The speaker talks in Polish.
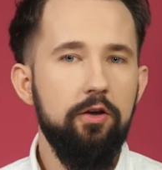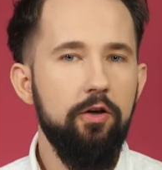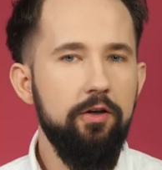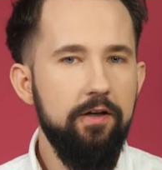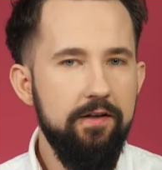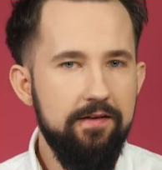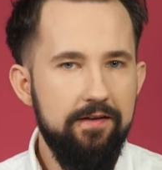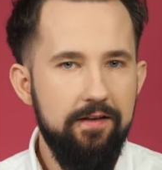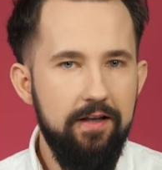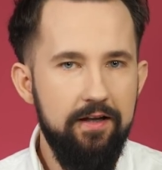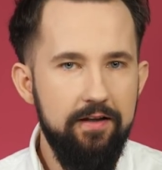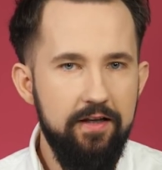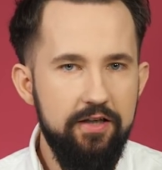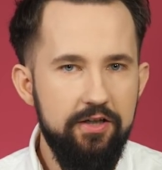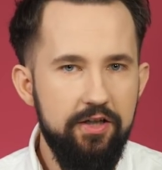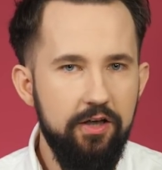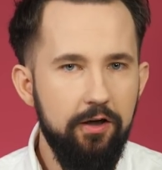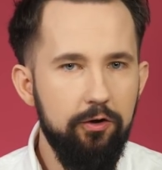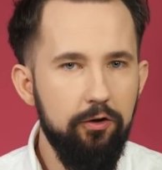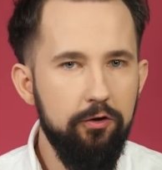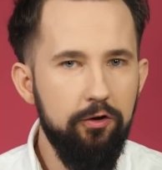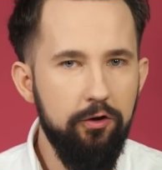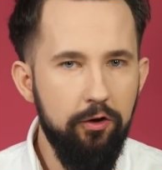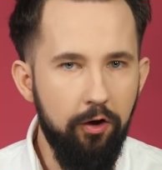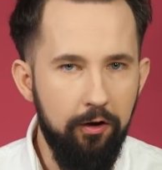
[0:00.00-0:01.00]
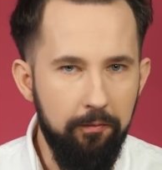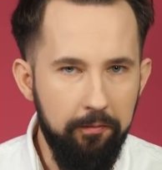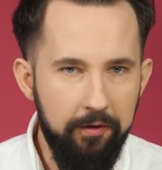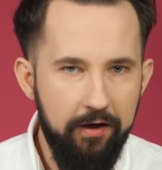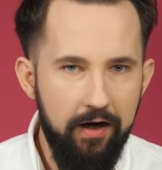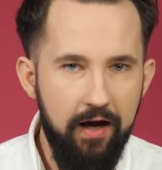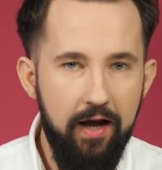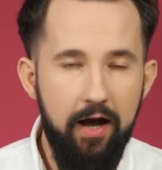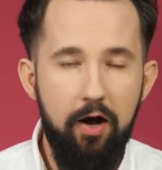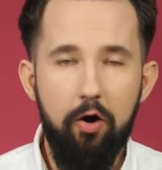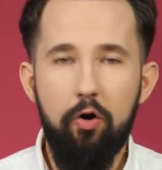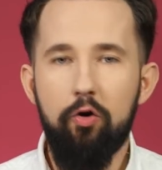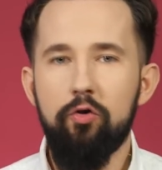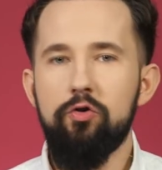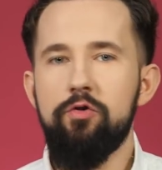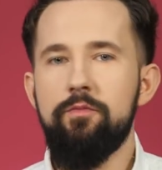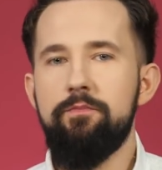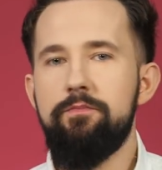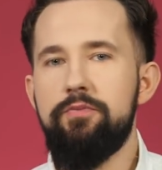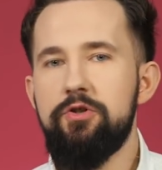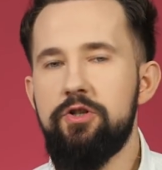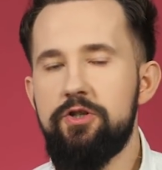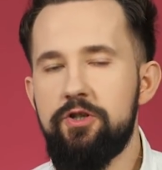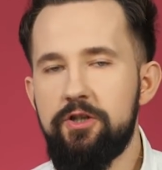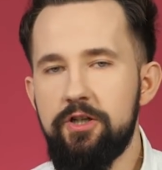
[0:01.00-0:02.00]
To jest dla naszego Tomka
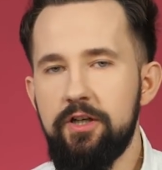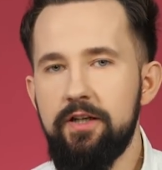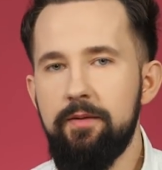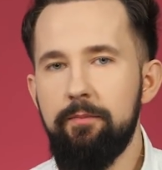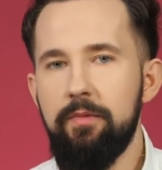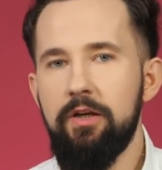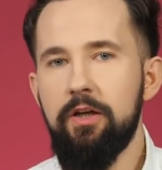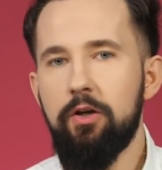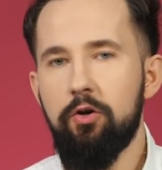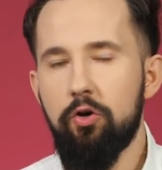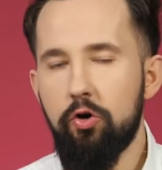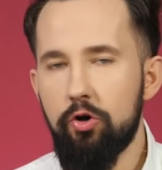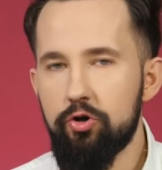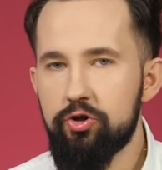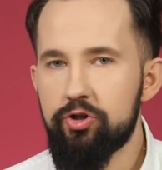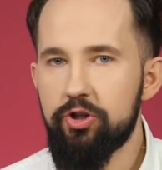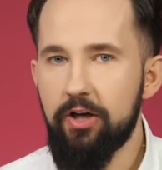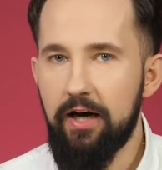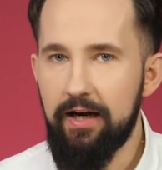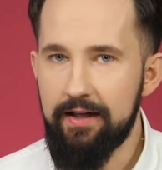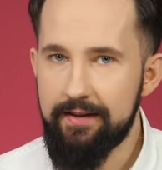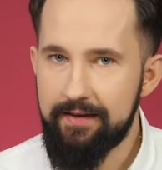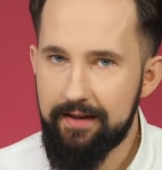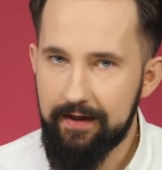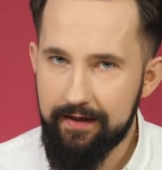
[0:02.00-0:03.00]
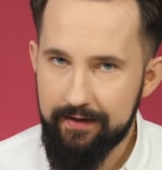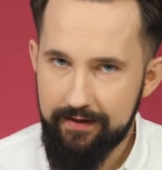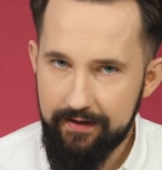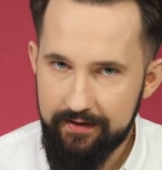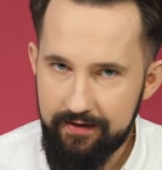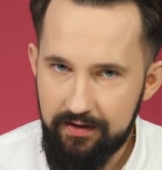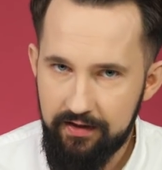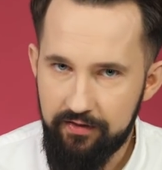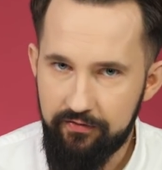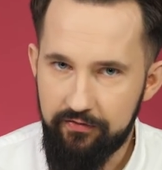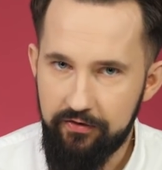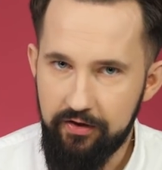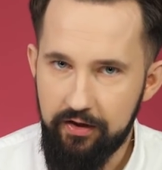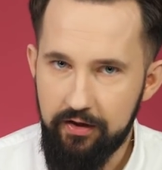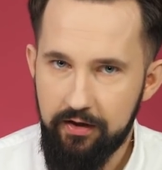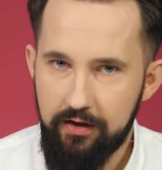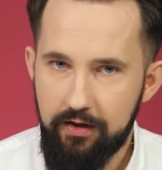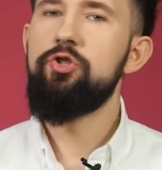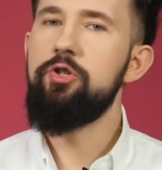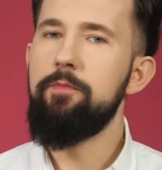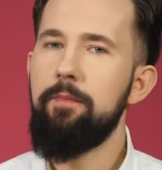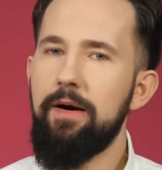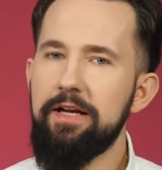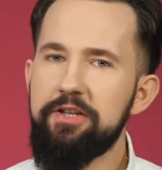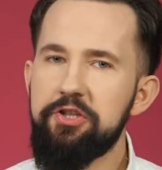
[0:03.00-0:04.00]
olbrzymi koszt alternatywny.
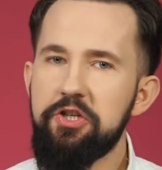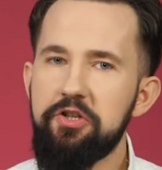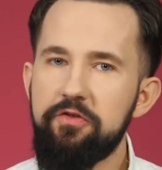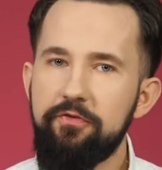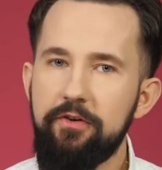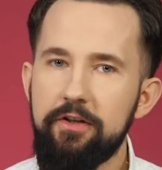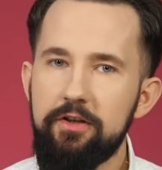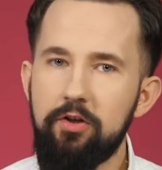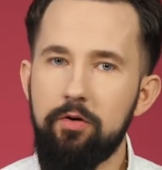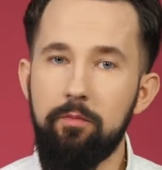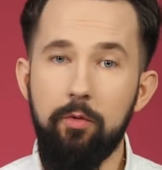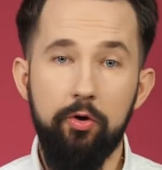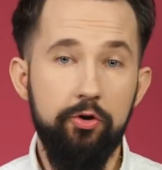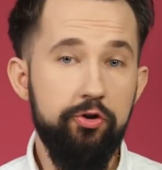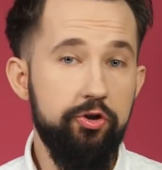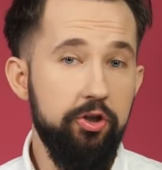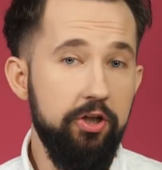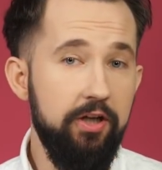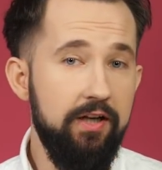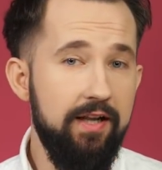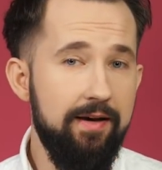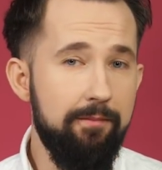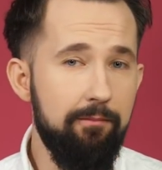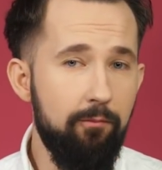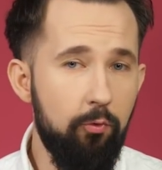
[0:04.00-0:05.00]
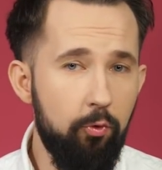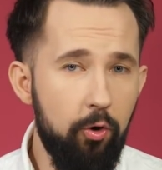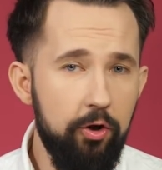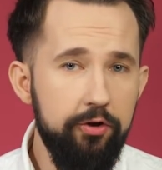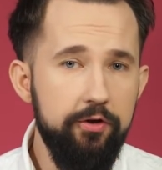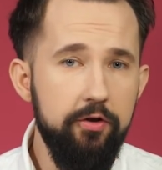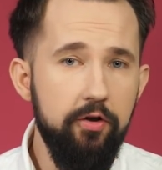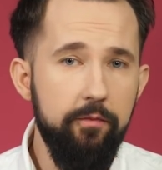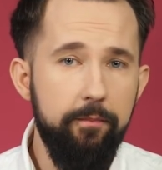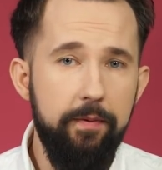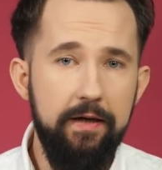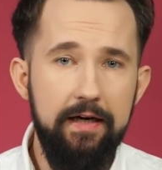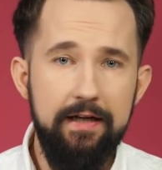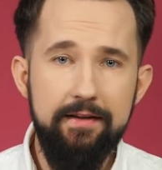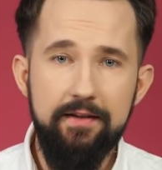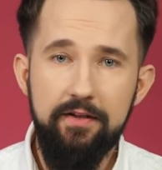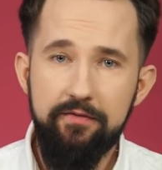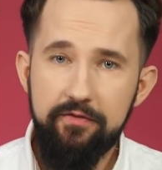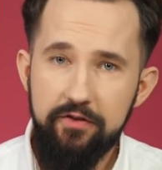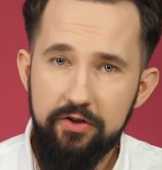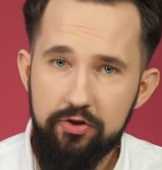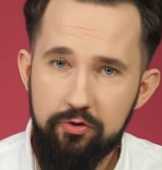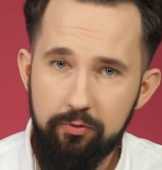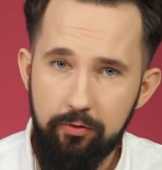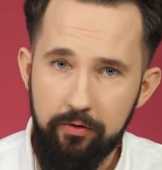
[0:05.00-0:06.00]
Czy macie świadomość, ile młody
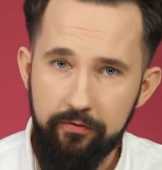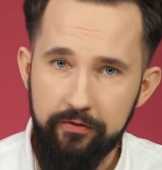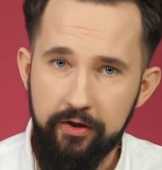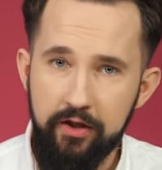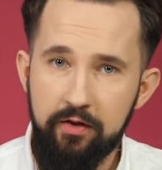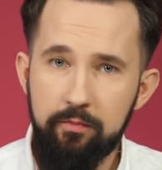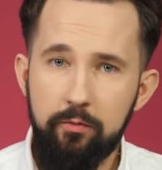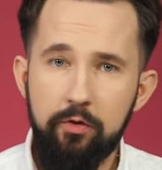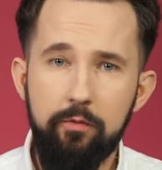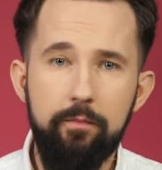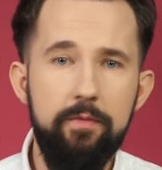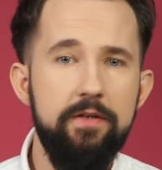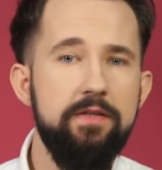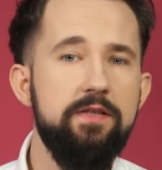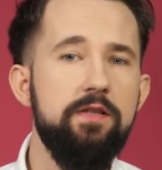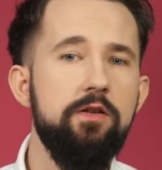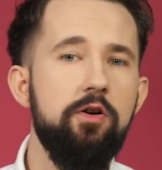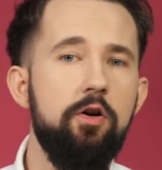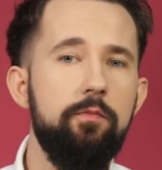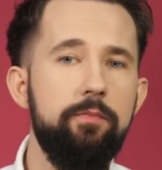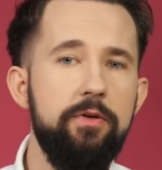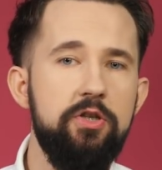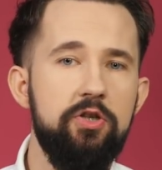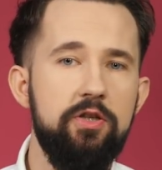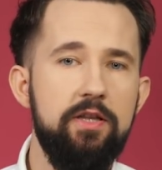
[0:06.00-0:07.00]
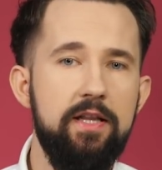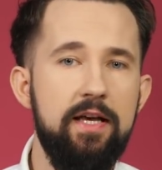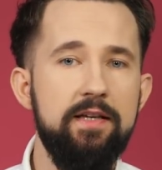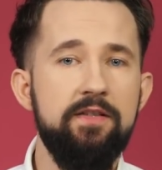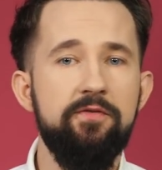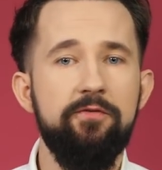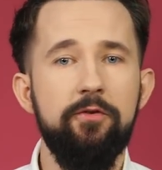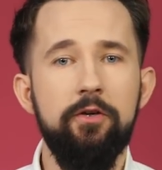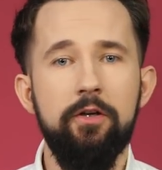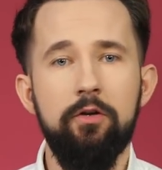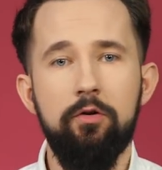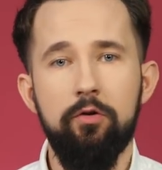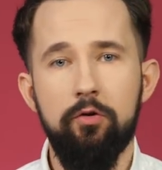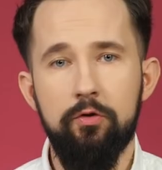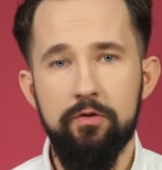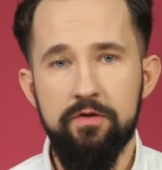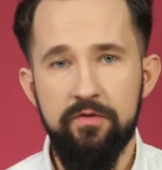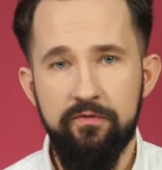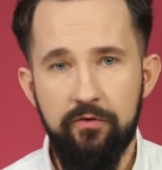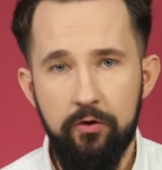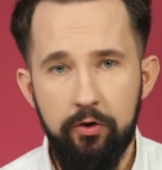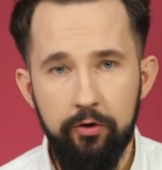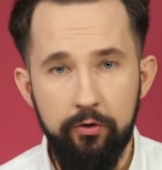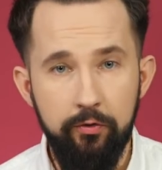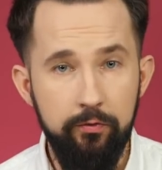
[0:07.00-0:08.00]
operatywny człowiek mógłby zrobić dla swojego
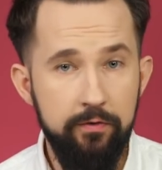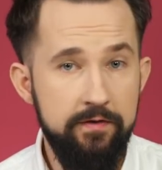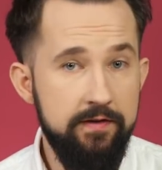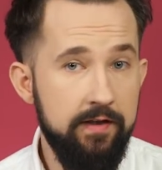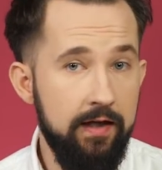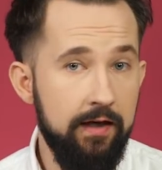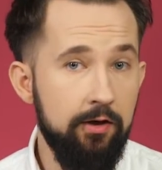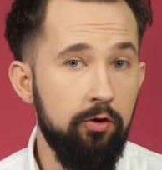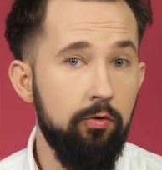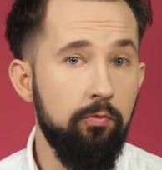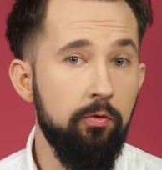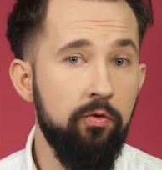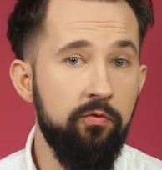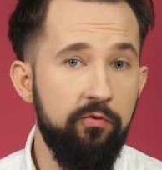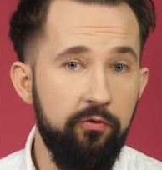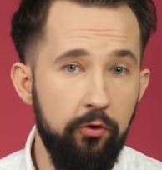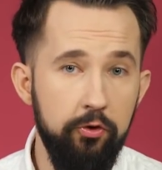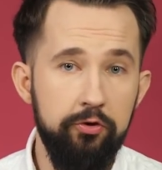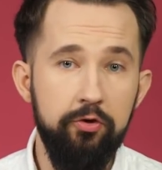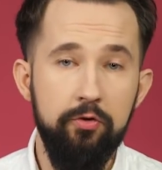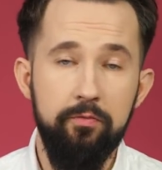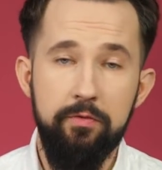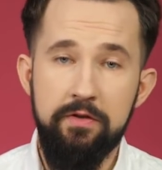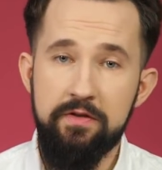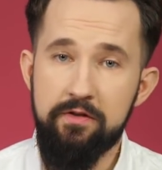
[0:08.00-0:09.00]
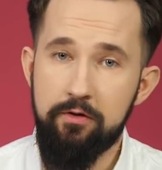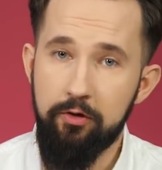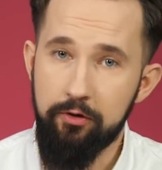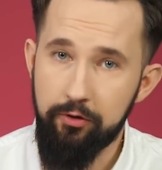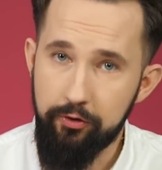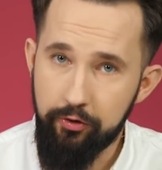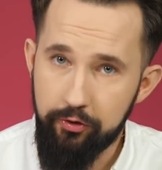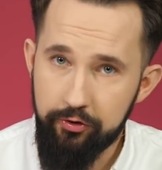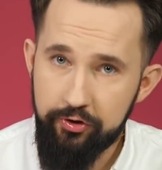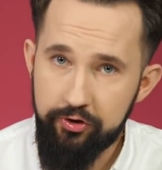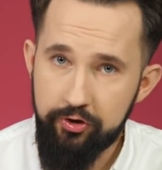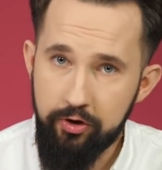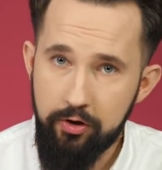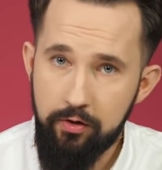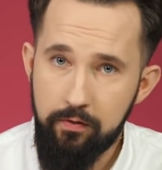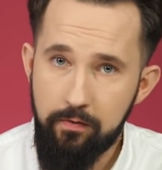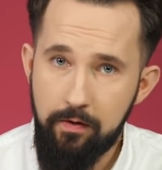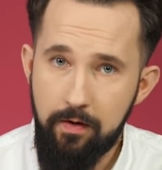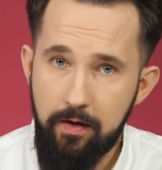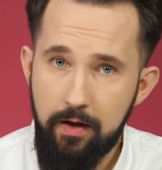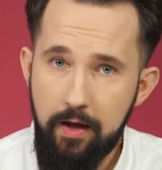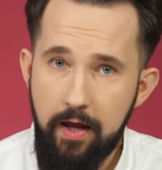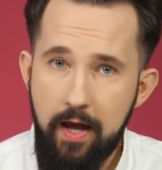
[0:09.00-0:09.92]
rozwoju z taką kwotą i zdolnością?